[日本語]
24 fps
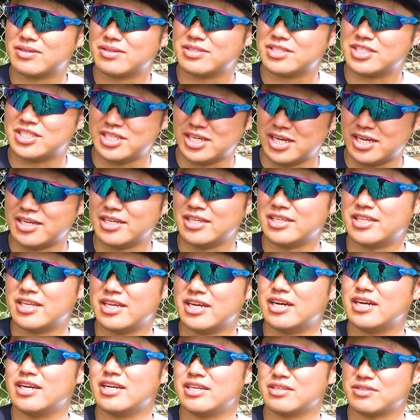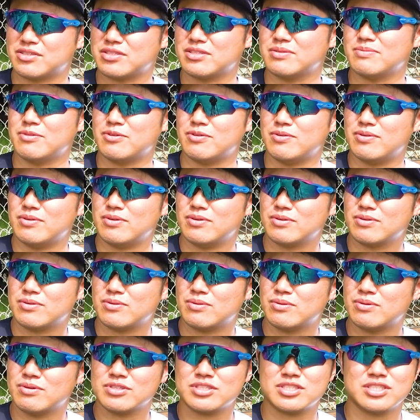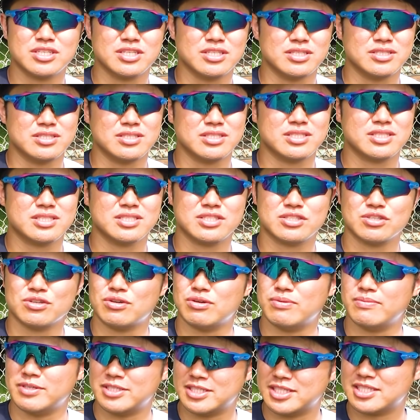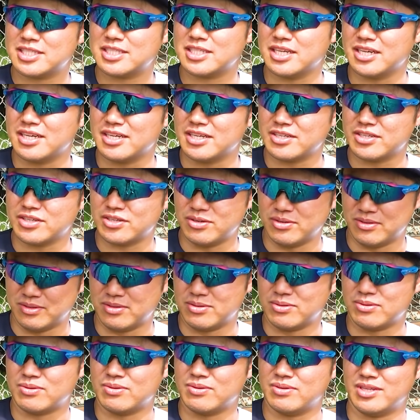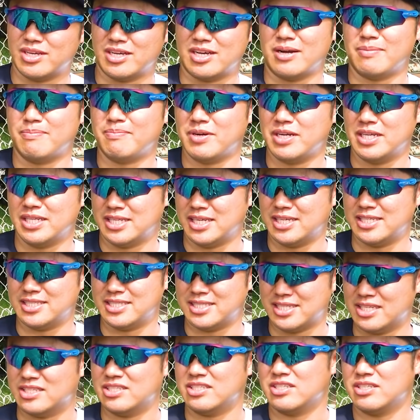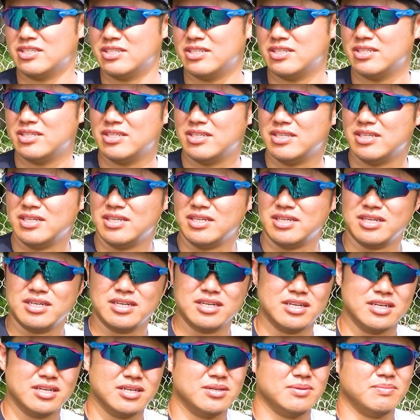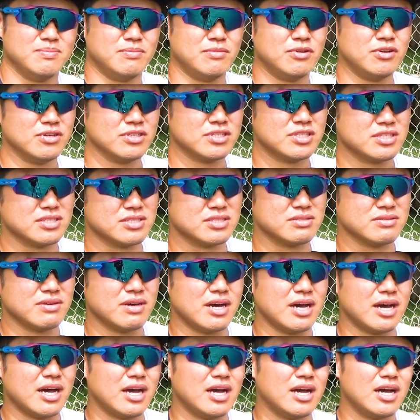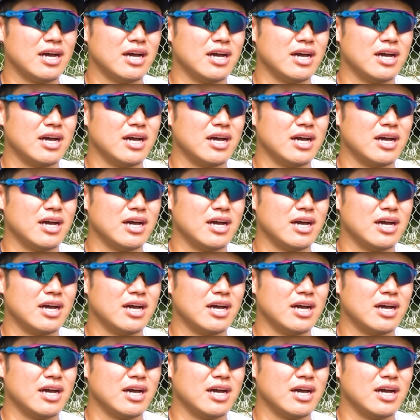試合に出られなくても甲子園の出場を目指して強豪校で頑張りたい選手。もうひとつは